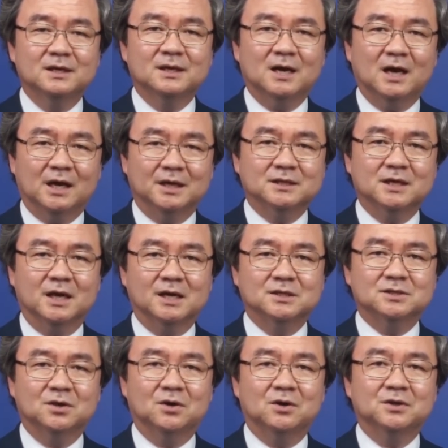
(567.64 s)

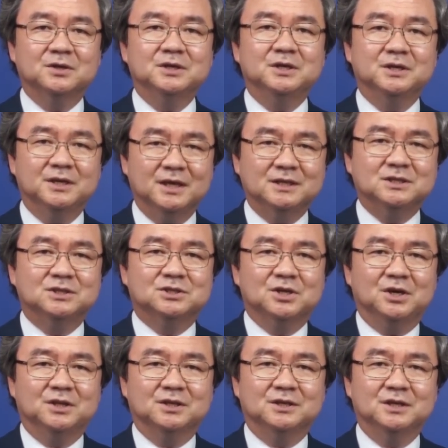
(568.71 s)
강의장에서 일에
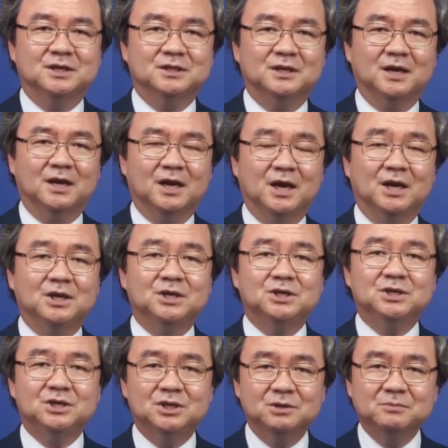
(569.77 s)
지쳐있는 이들에게
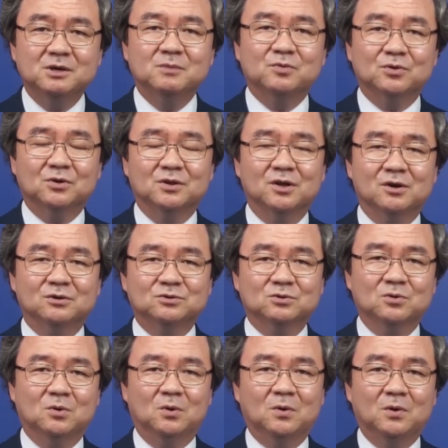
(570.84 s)
힘을
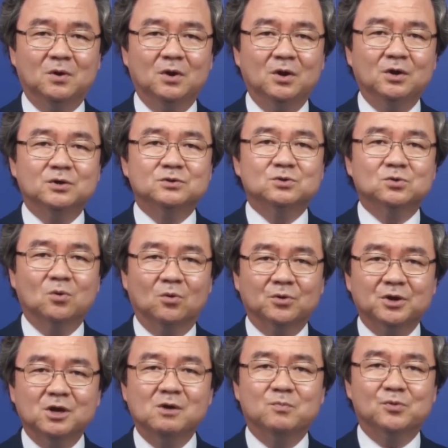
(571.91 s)
불어넣고
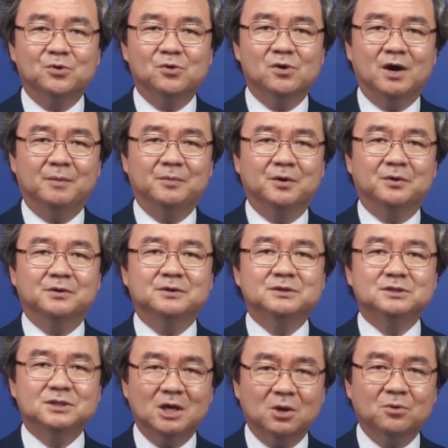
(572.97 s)
동기를 부여하며
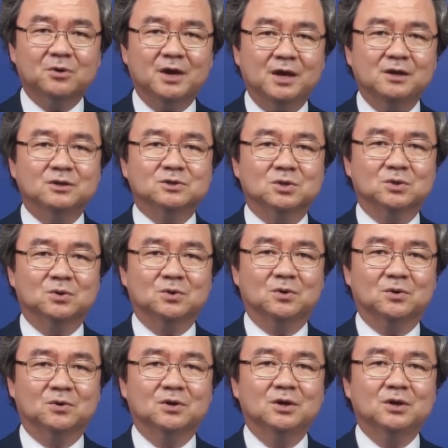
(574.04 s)
새롭게
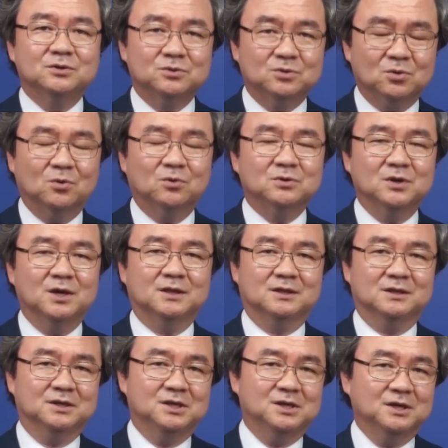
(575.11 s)
일어서도록
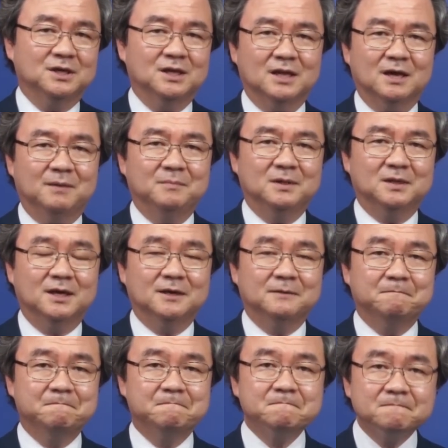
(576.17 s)
독려했던 기억이 납니다.
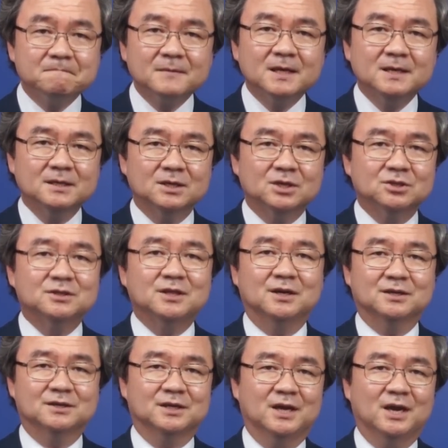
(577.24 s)

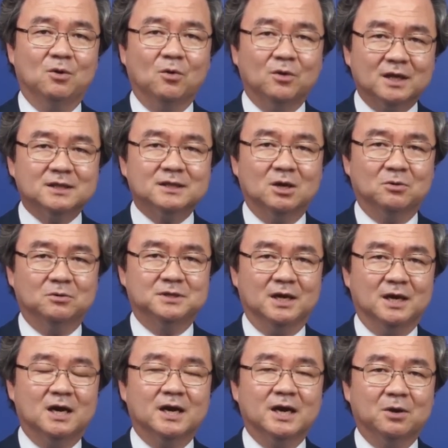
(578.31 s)
그때는 그게 옳았다고
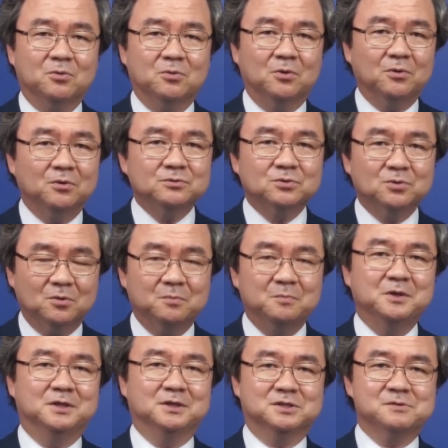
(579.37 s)
생각했고 또
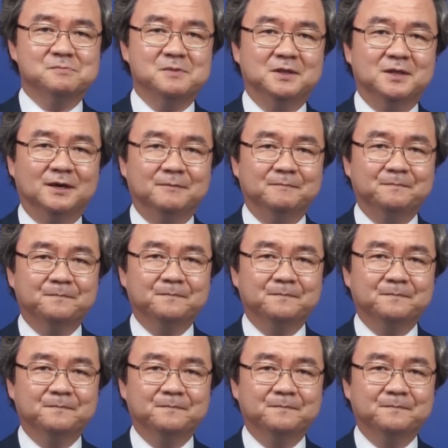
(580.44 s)
믿었습니다.